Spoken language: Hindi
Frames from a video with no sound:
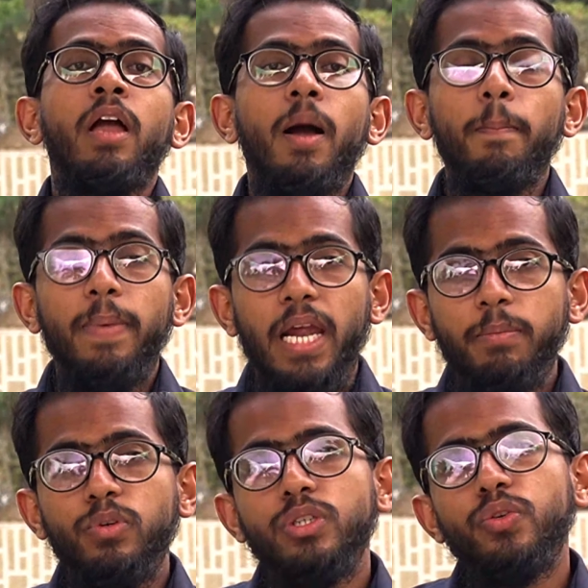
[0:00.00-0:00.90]
अब
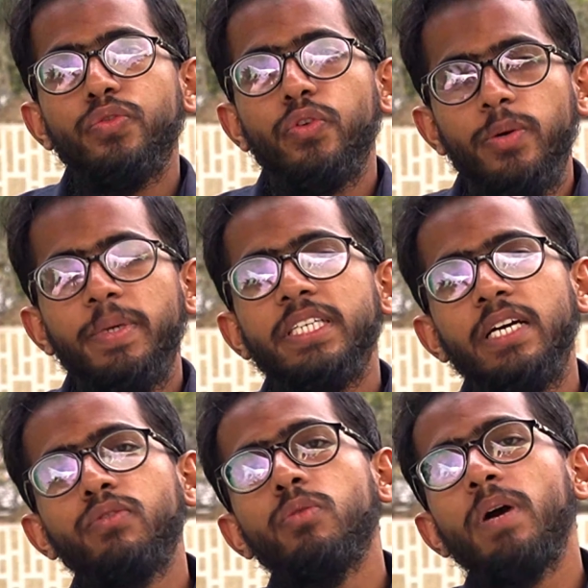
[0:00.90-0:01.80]
प्लेब टू का जो फॉर्मेट
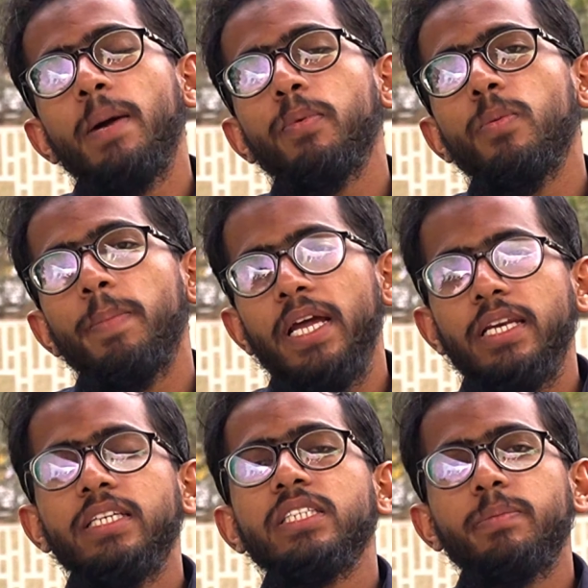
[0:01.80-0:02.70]
है वो मैं आपको
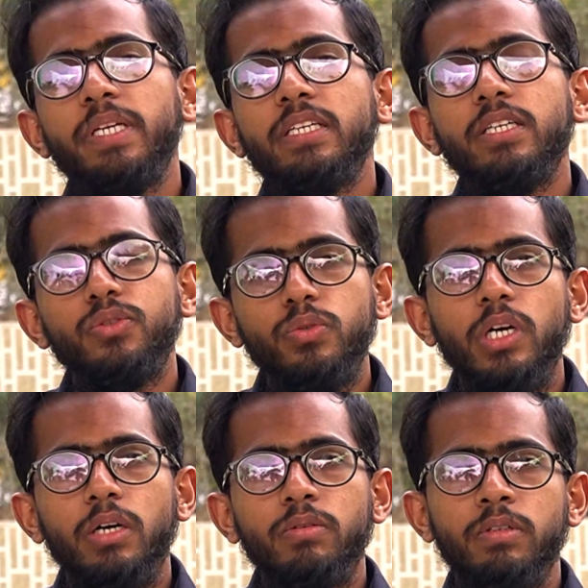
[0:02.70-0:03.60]
पहले ही एक्सप्लेन कर
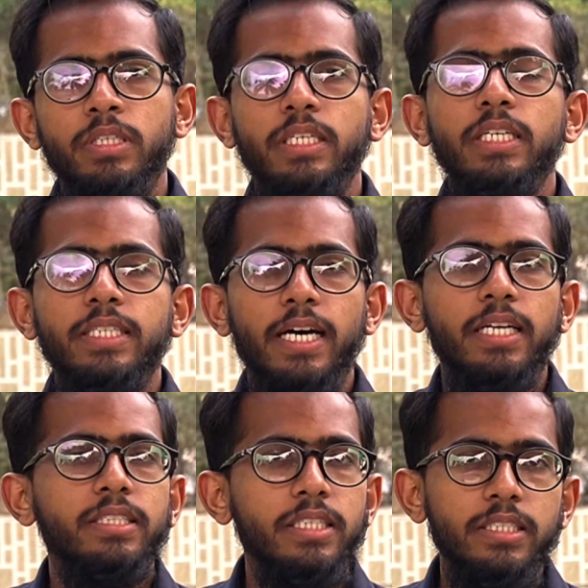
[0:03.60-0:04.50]
चुका हूँ यानी
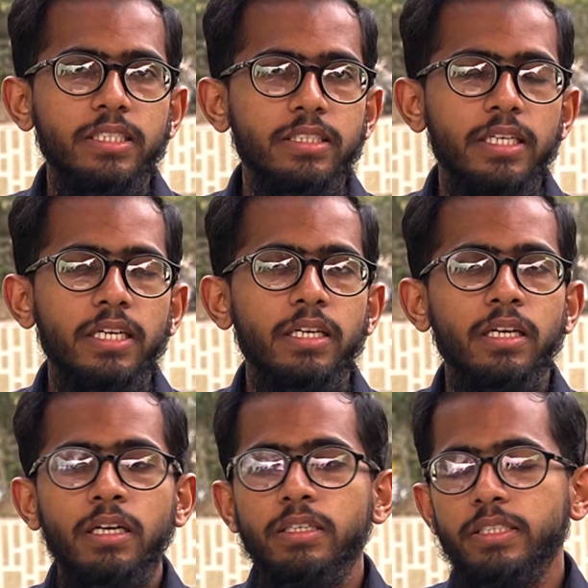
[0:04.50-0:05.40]
अठारह स्टेशन
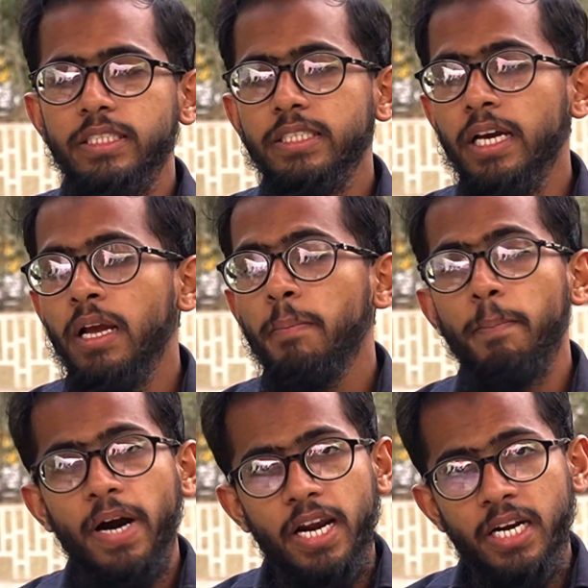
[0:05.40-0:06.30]
हैं ठीक है
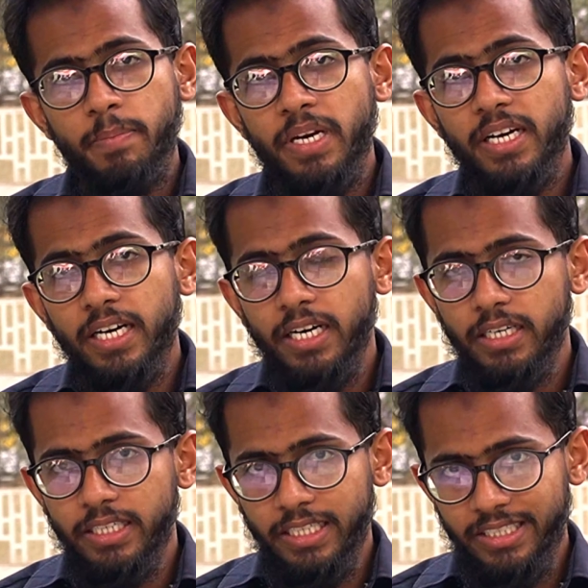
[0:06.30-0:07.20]
बारह नंबर का
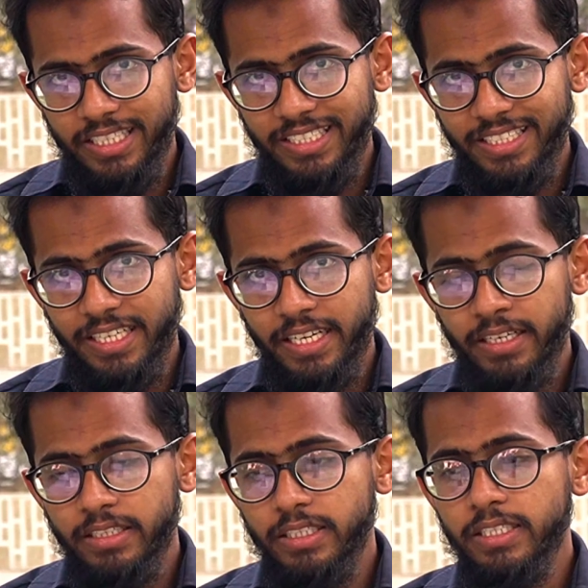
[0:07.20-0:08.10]
एक स्टेशन है
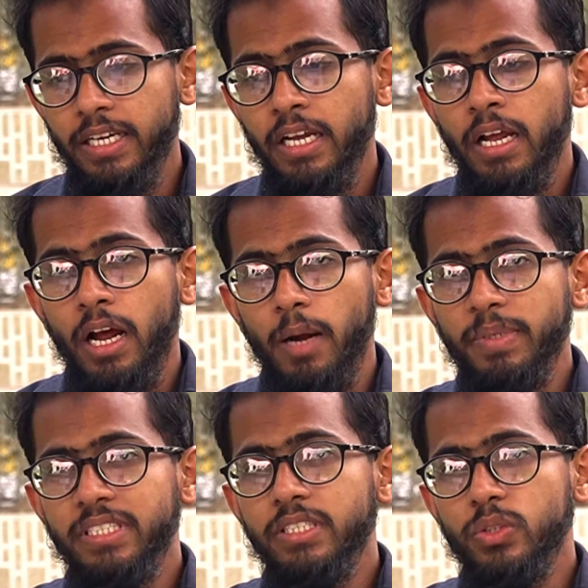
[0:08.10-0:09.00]
ठीक है अब
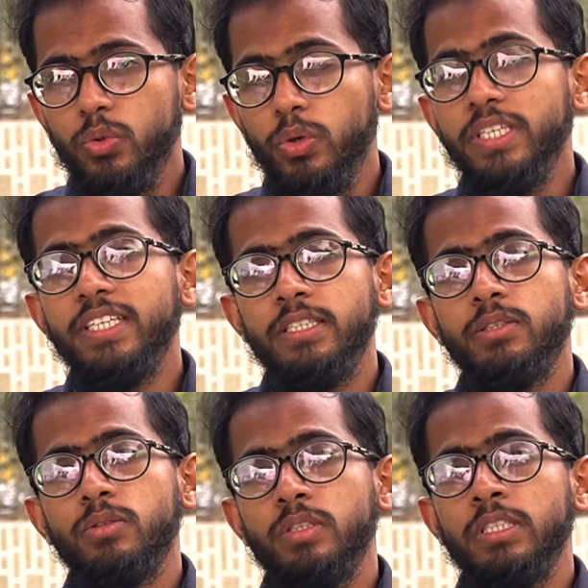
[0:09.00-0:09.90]
इसकी स्कोरिंग
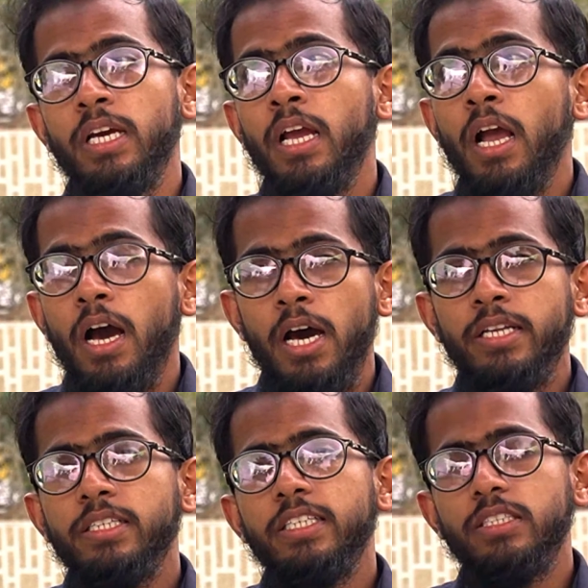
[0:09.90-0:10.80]
कैसे होती है हर
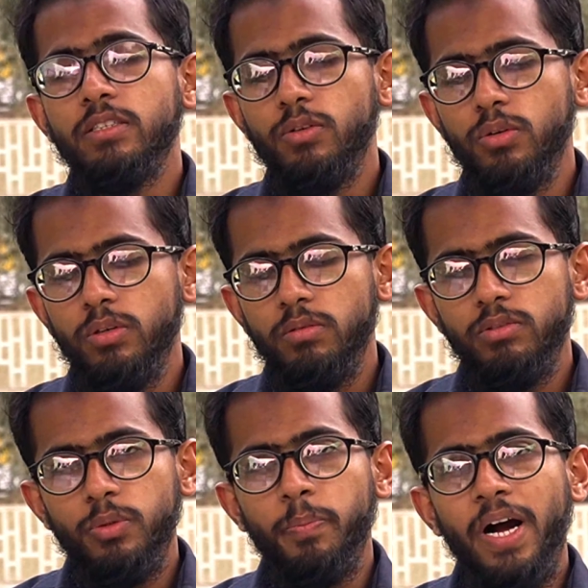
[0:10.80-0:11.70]
स्टेशन को
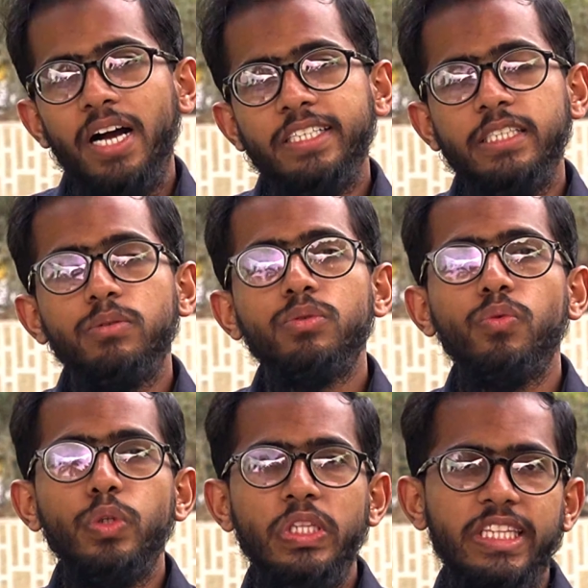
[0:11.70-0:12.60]
जो मार्क्स हैं
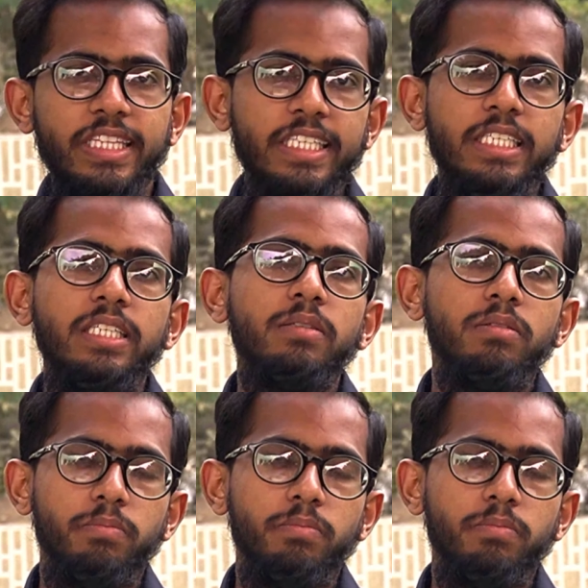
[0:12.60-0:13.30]
उनको वो तीन